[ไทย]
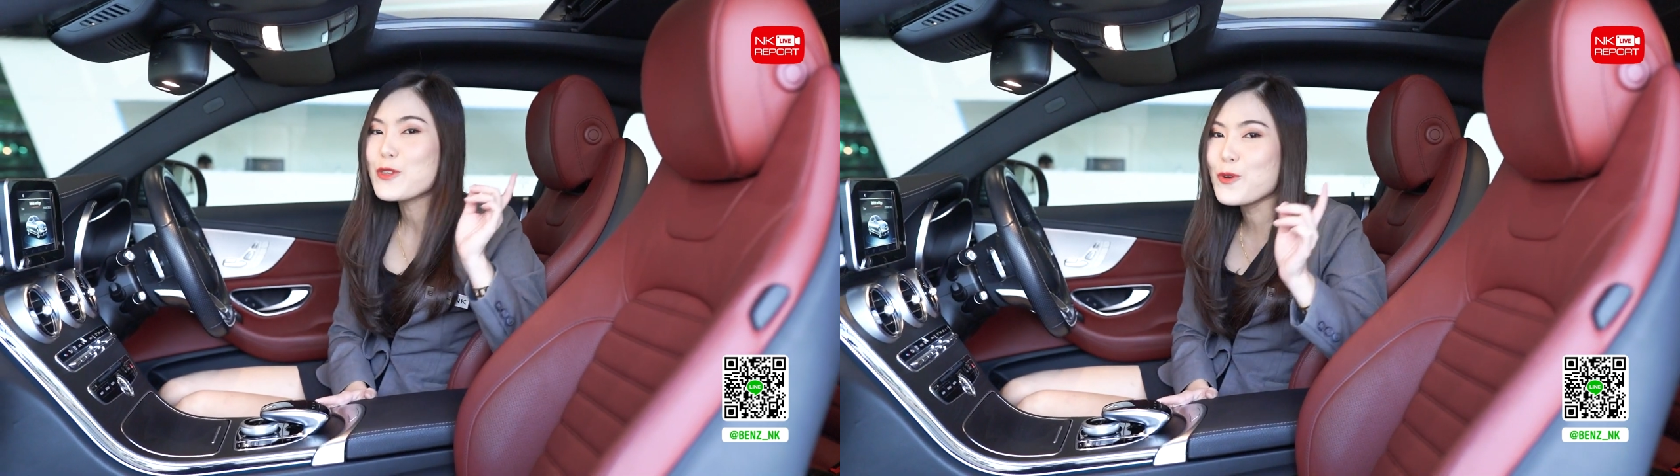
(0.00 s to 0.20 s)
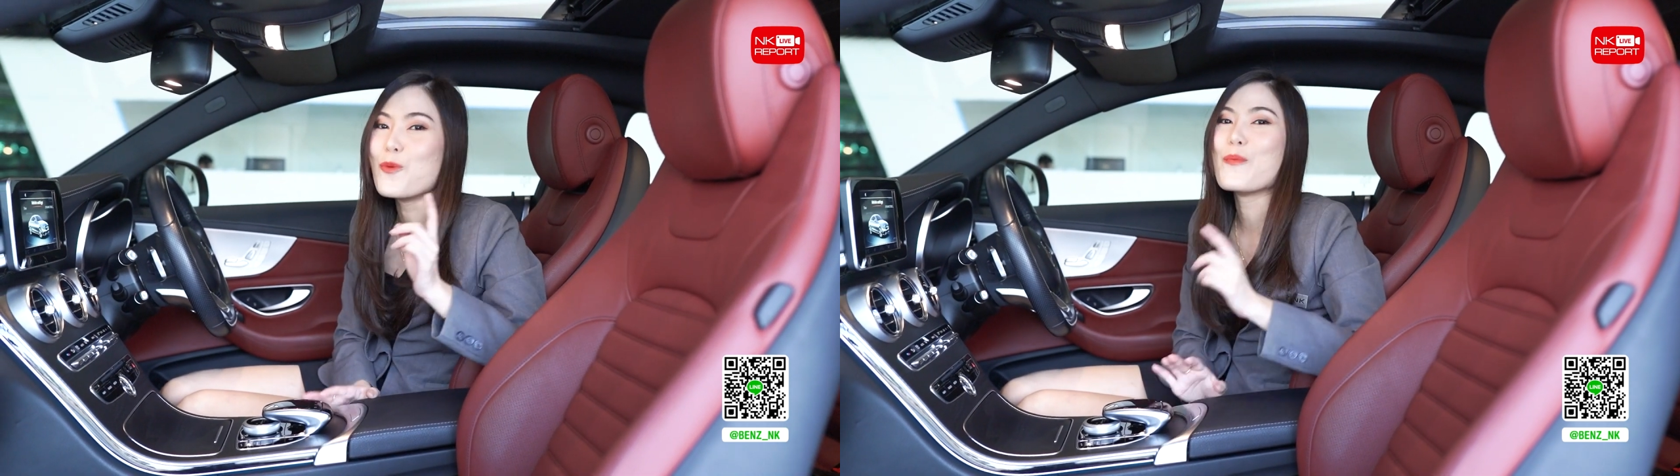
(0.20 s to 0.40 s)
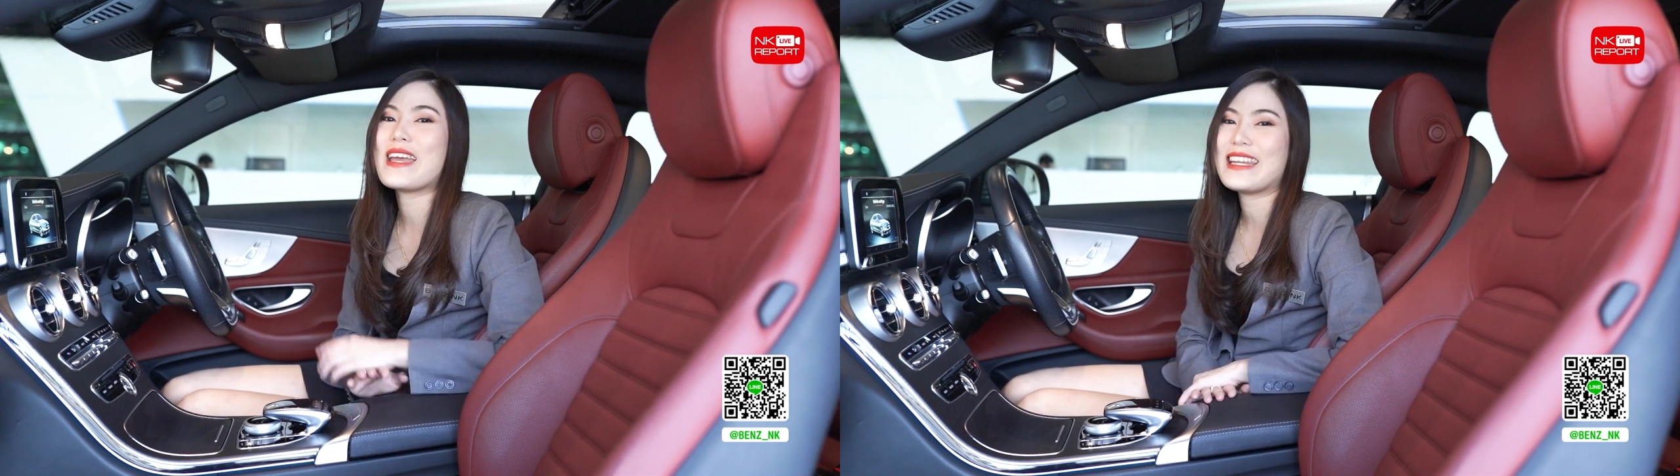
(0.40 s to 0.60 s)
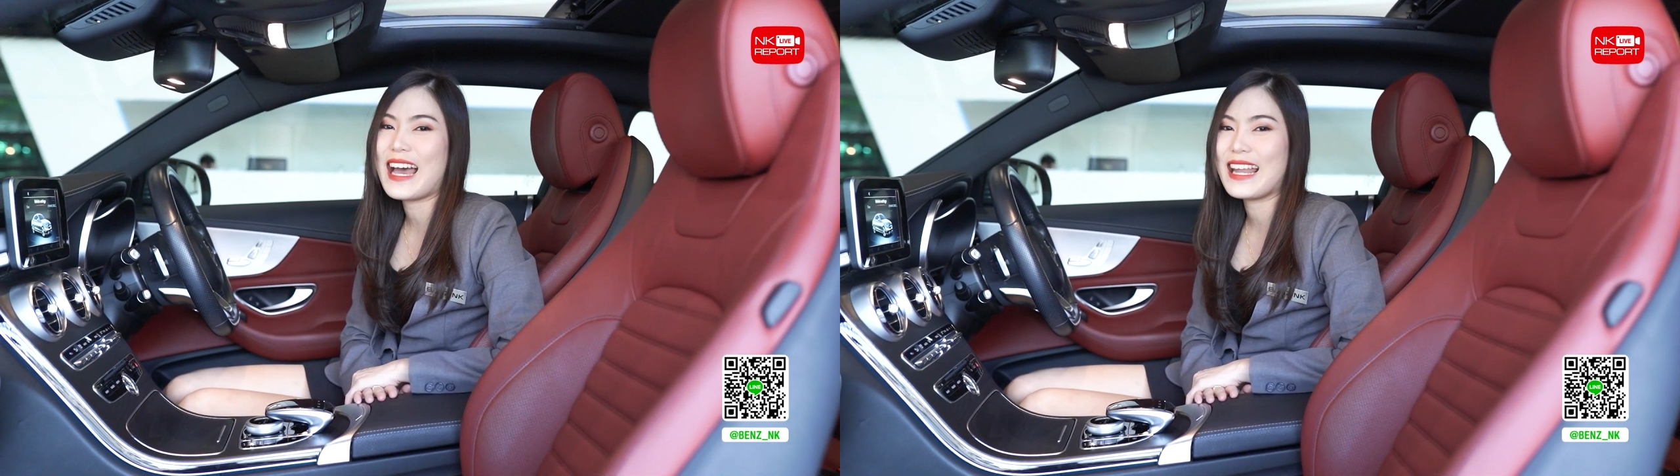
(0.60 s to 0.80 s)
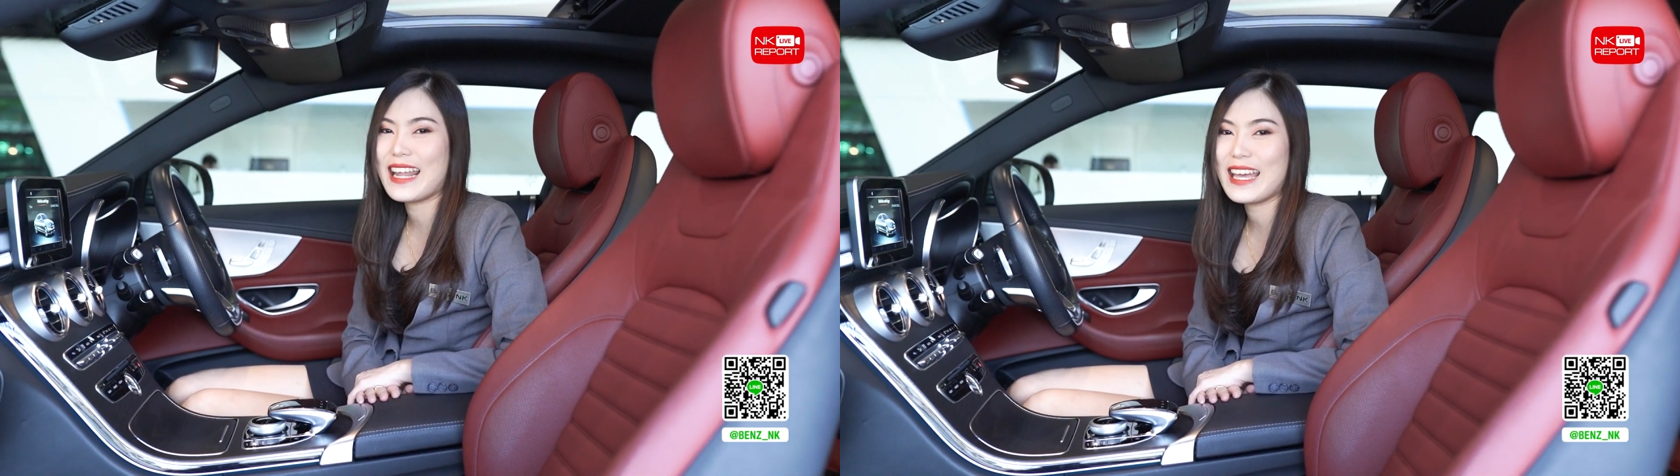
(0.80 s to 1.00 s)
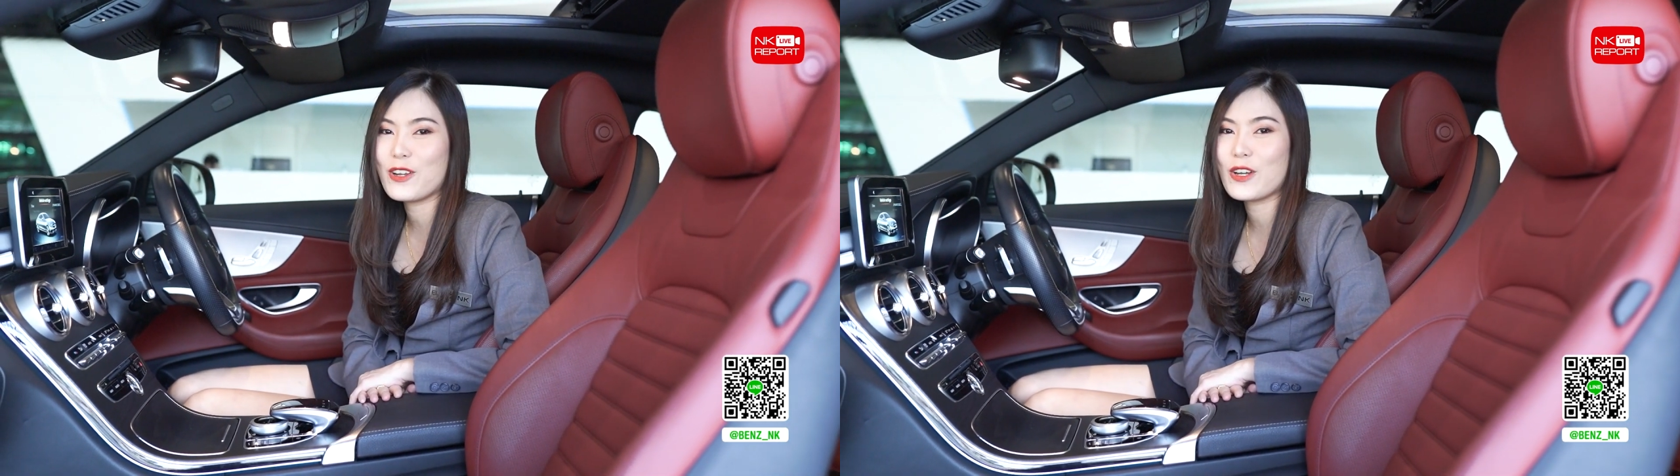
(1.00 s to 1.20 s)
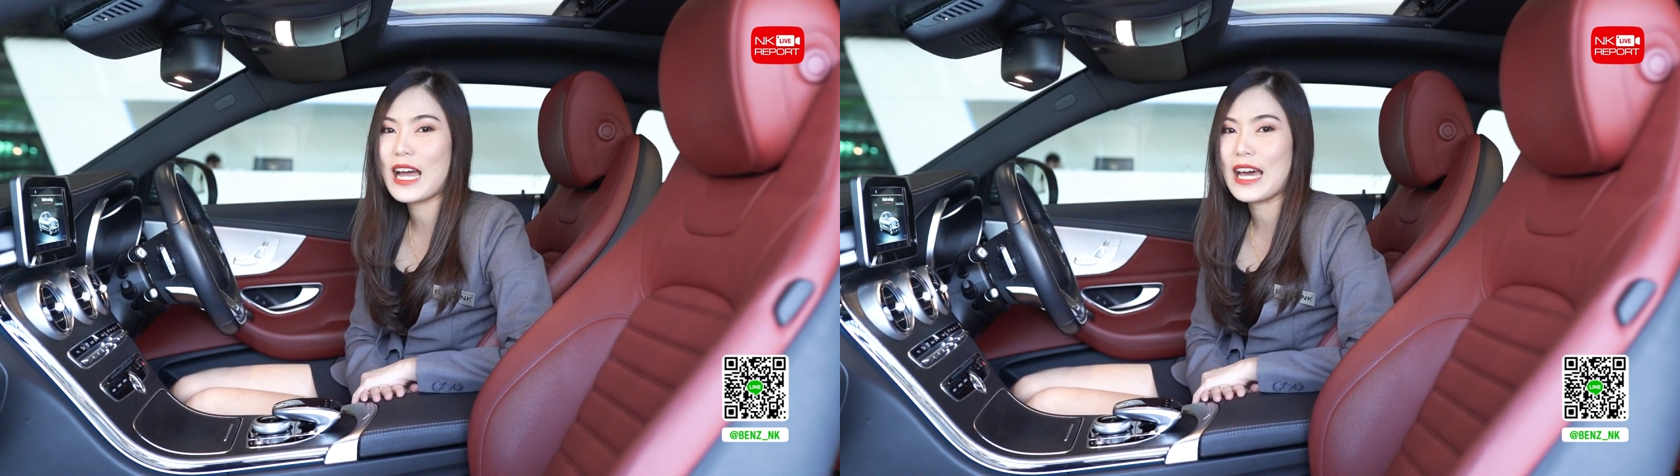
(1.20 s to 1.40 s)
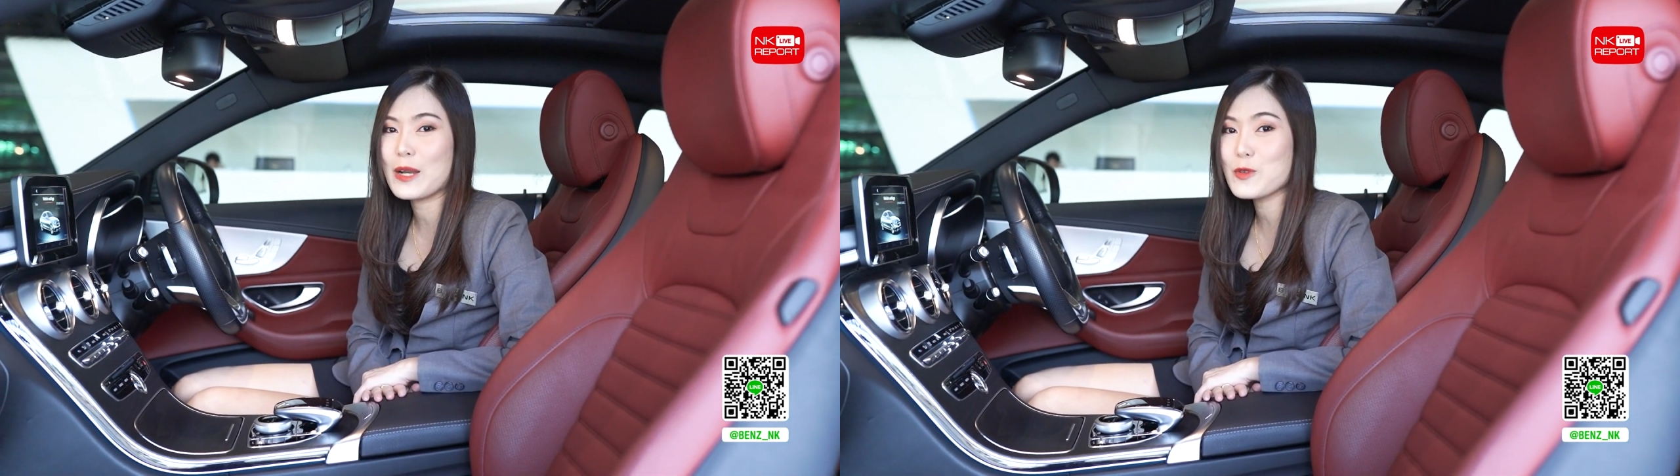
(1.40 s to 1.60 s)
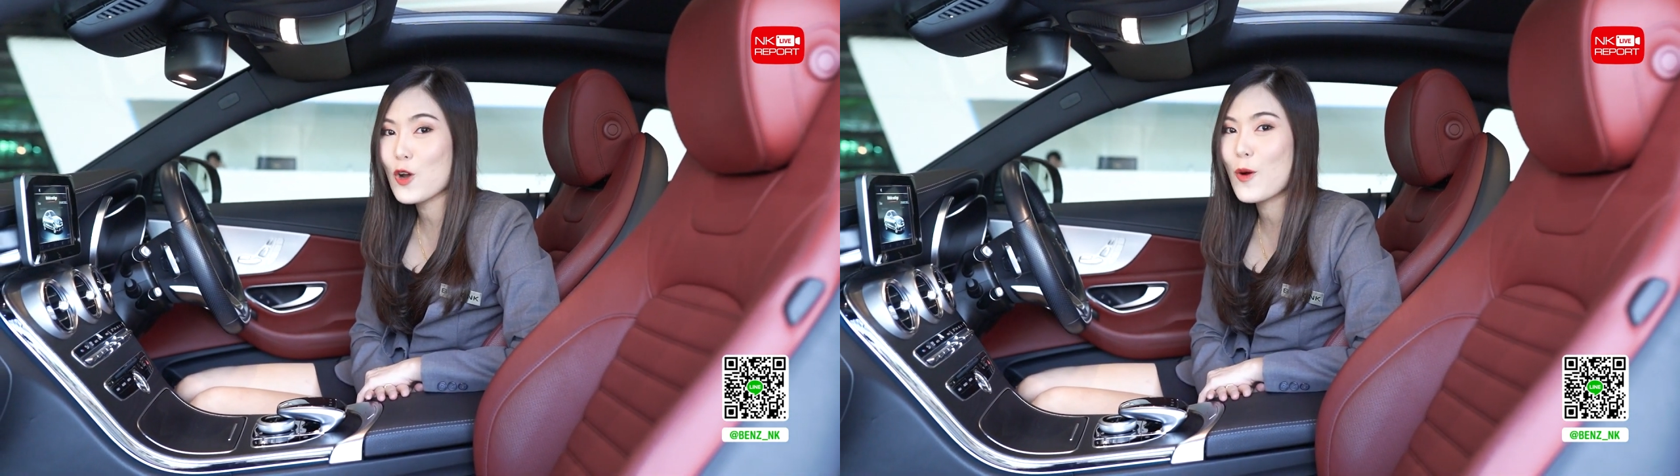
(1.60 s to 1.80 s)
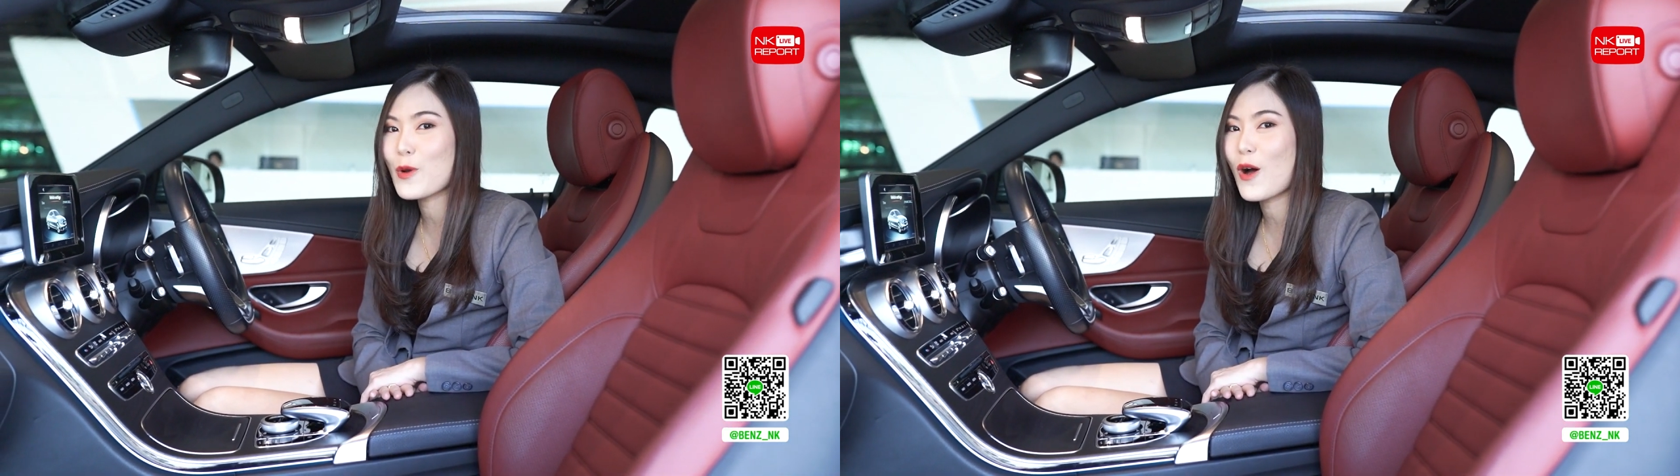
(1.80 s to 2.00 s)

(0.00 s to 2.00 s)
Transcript: อยู่ไม่นานแน่นอนค่ะ ท่านผู้ชม